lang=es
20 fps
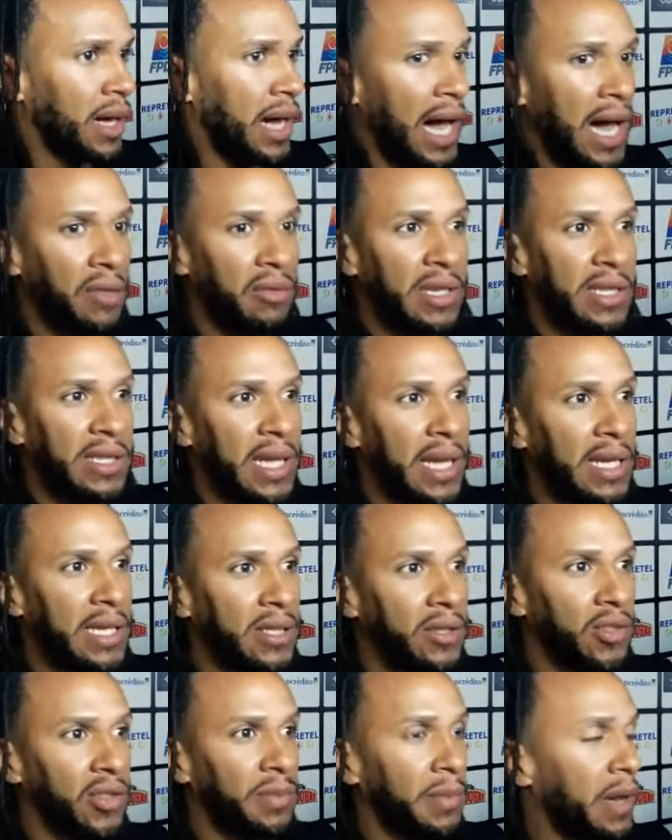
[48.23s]
Ah, no están
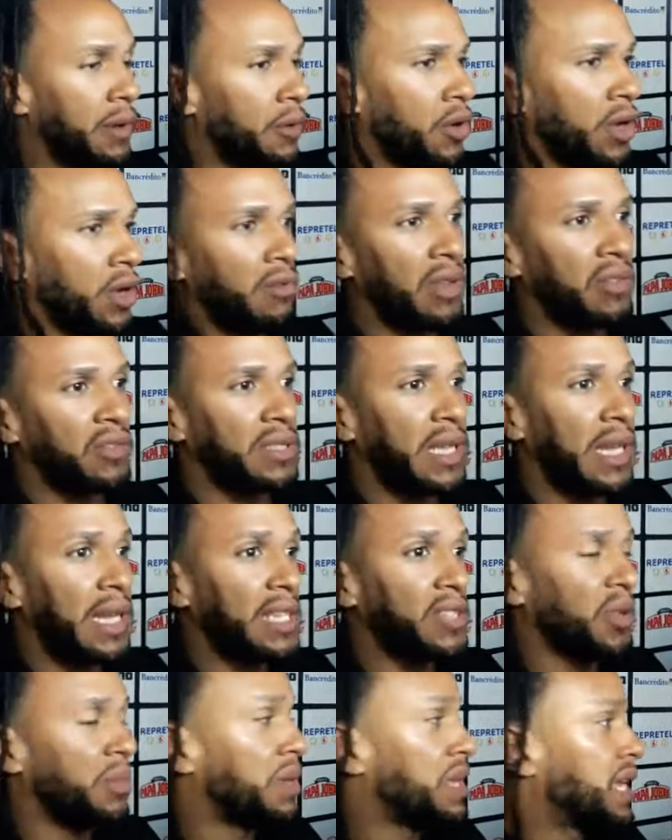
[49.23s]
listos, me voy. Cuando estén
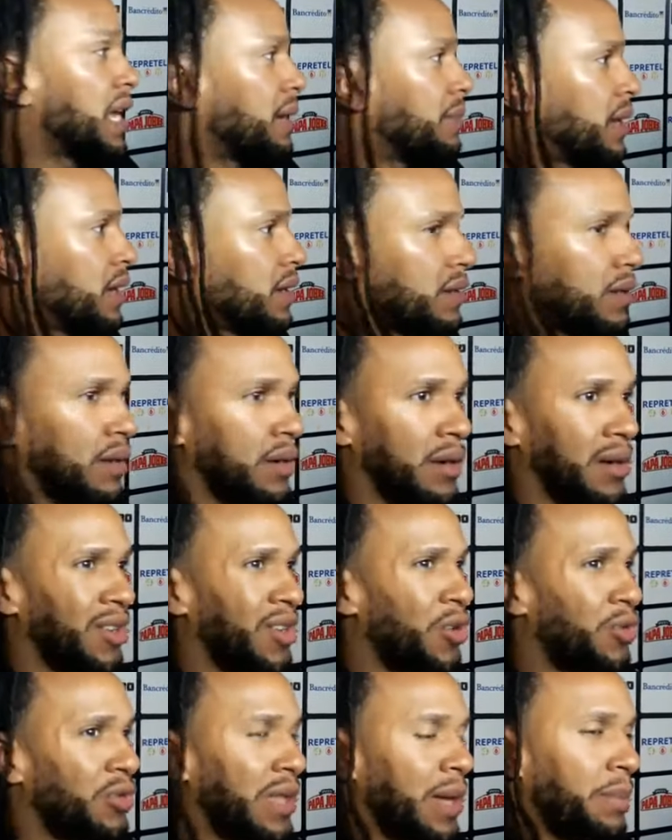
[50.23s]
listos me llaman.
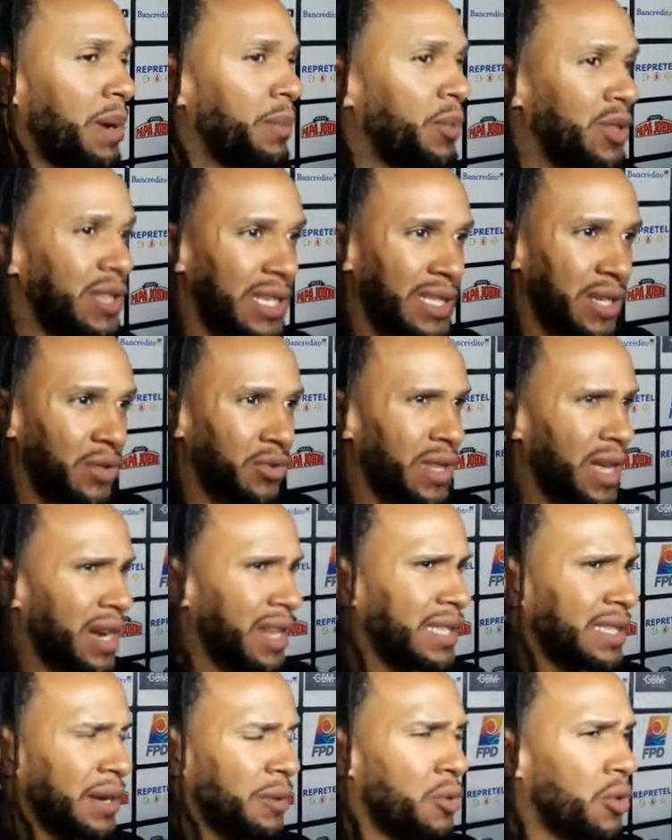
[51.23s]
Con una prepotencia y una
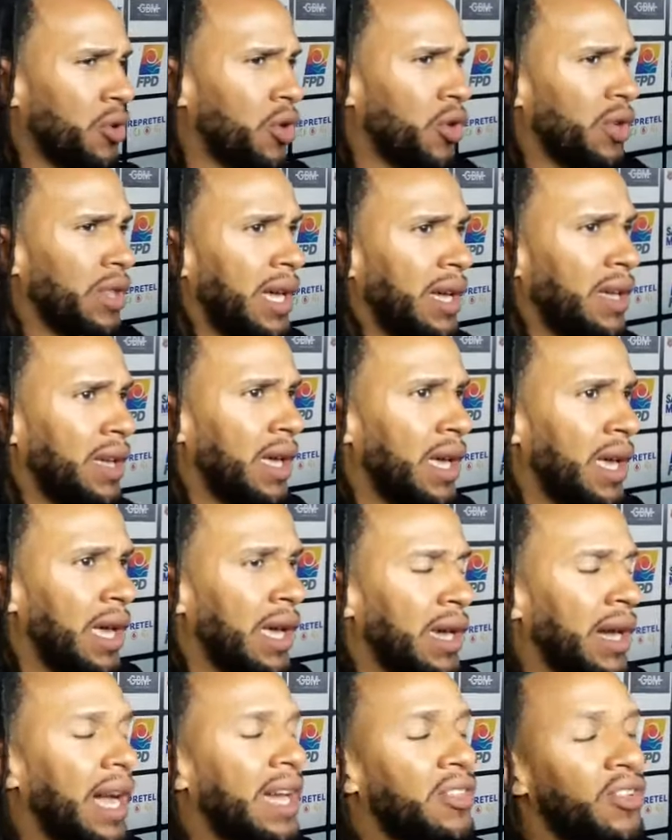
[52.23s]
risa burlona,
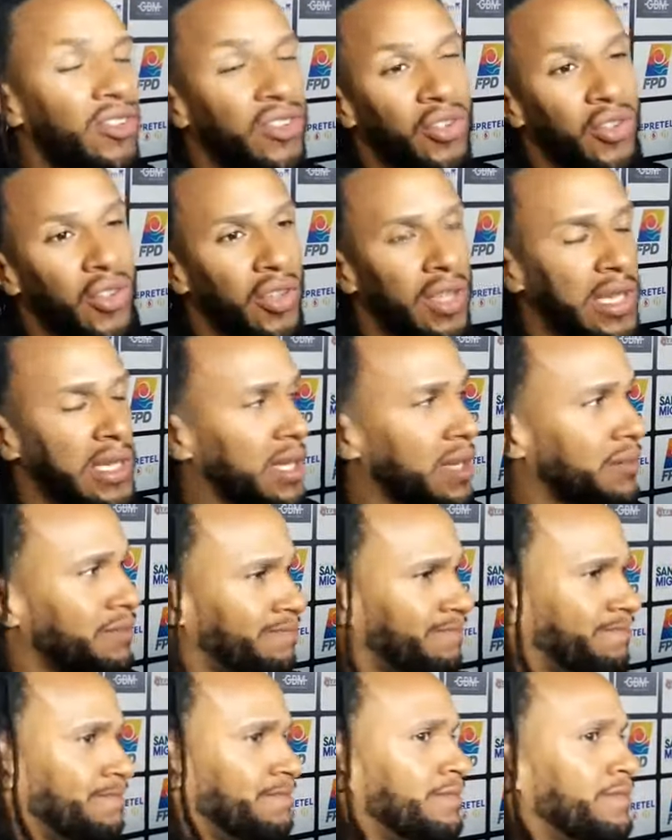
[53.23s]
ahí donde uno dice.
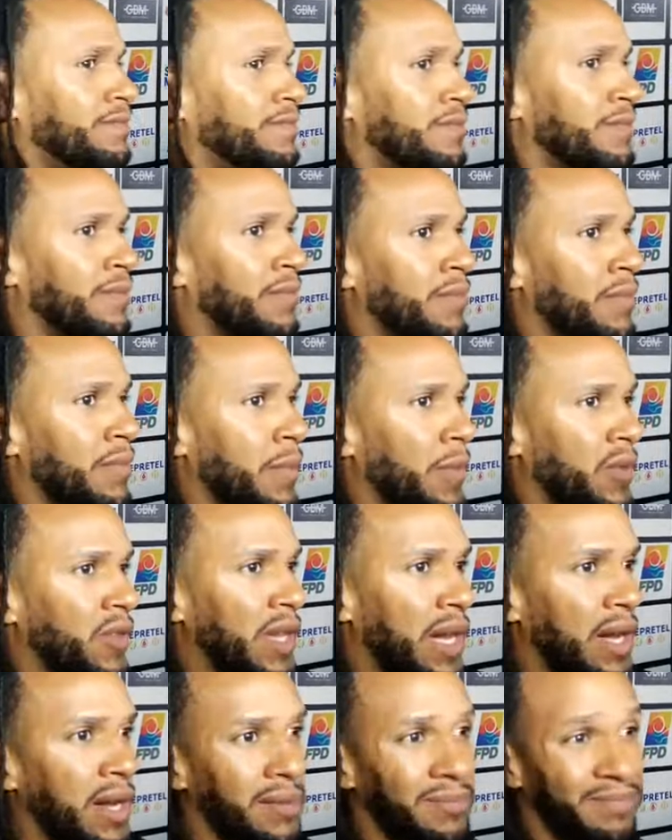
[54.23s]
O
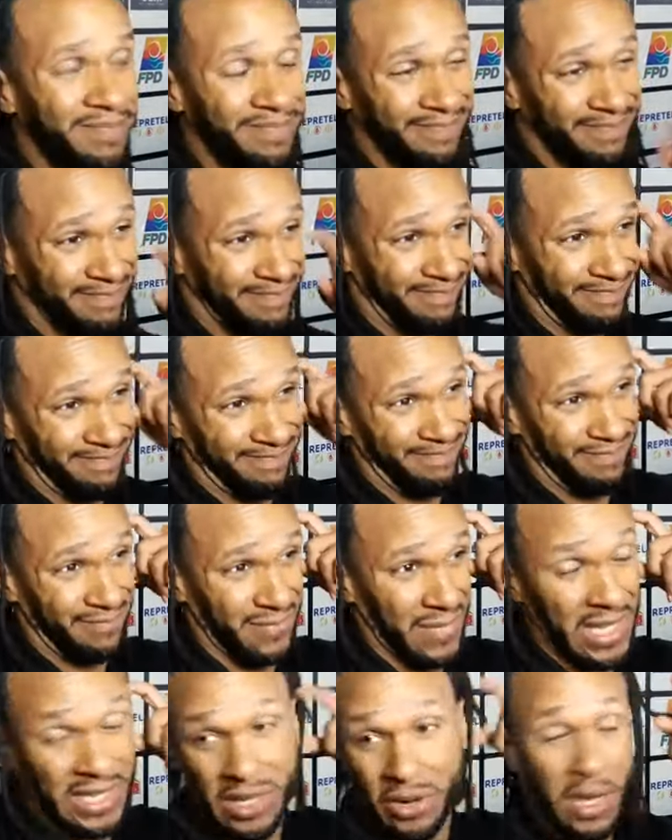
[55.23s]
sea,
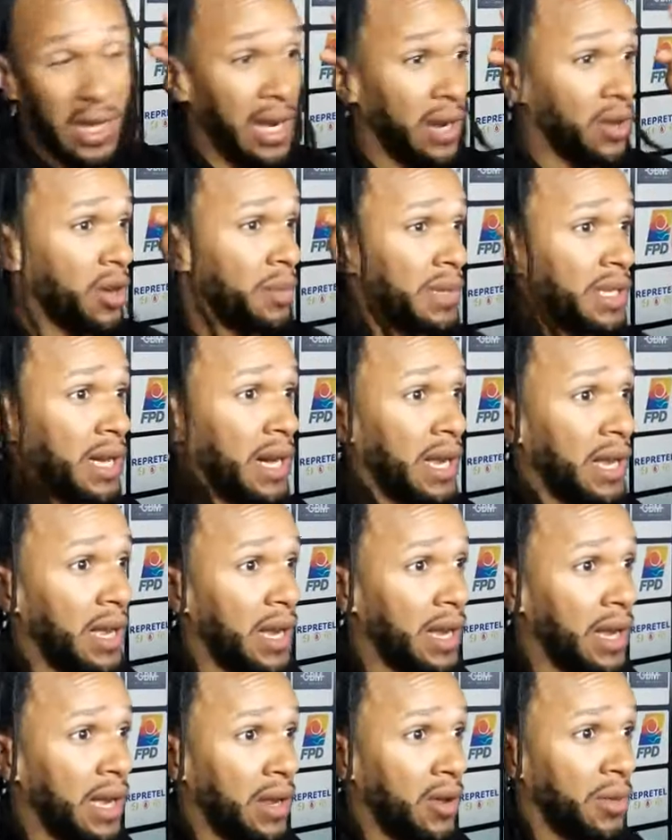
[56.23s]
y se lo dije
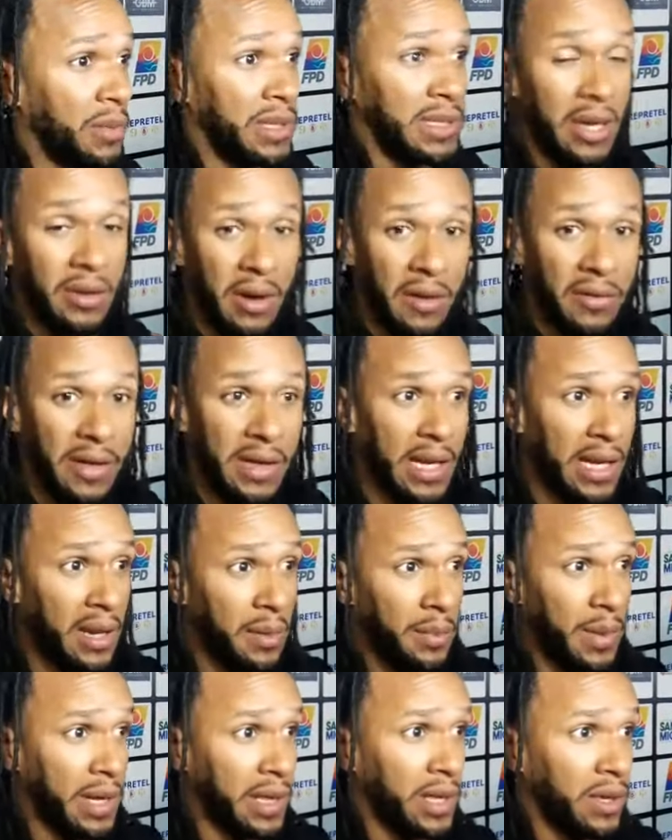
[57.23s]
al comisario al final
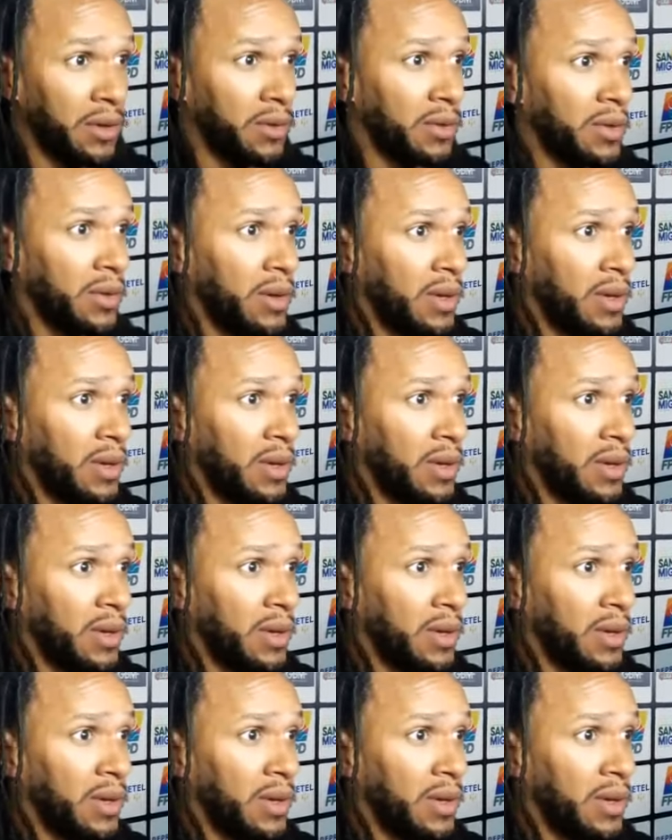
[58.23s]
del partido.